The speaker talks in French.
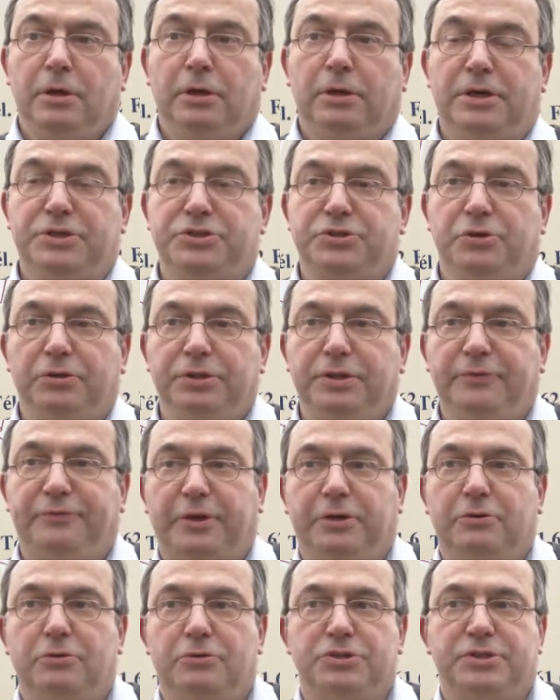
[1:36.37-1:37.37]
La seule
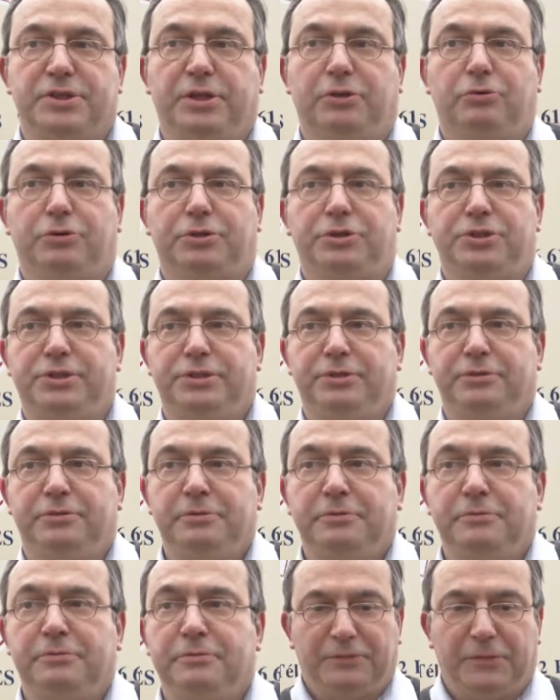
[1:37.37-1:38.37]
différence, c'est
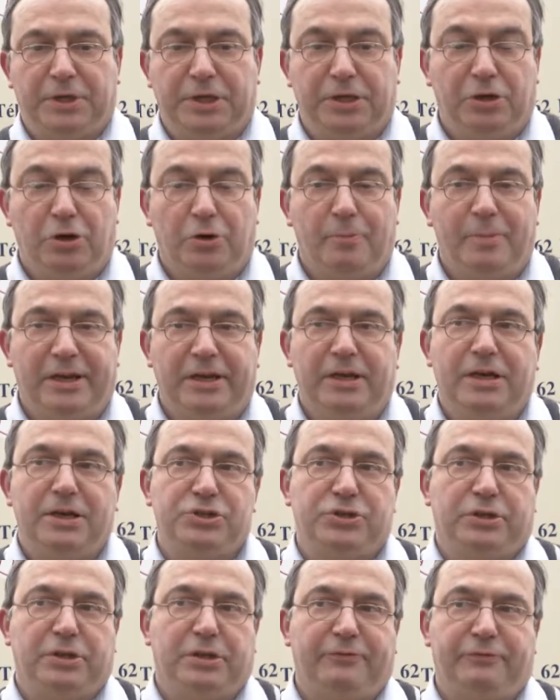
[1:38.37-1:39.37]
l'origine et
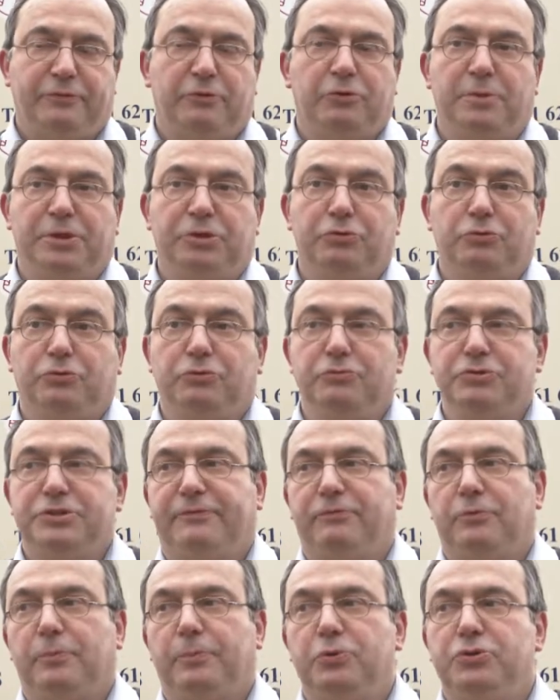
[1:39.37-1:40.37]
l'emballage et les formats. Donc nous
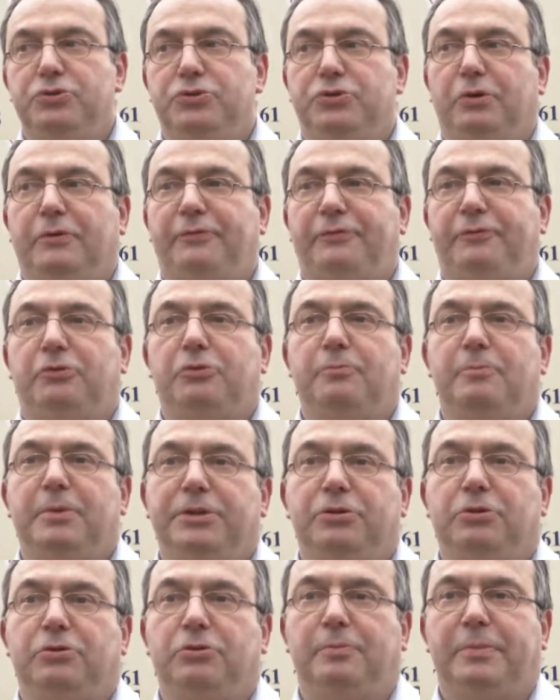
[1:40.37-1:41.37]
avons plusieurs formats
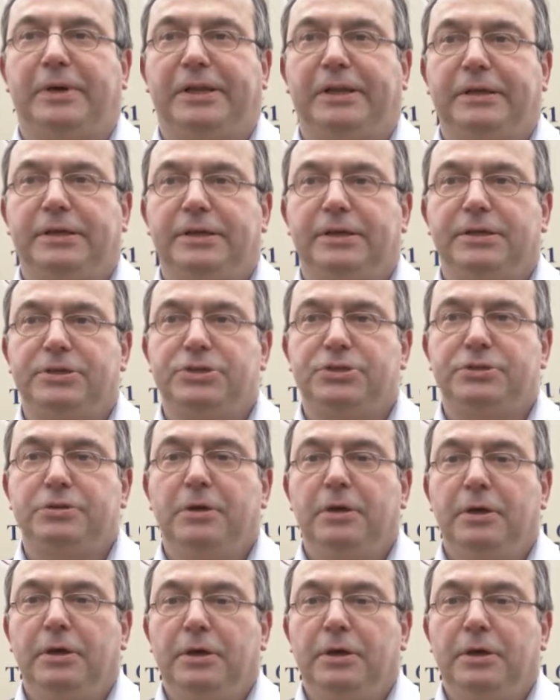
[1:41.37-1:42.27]
d'emballage.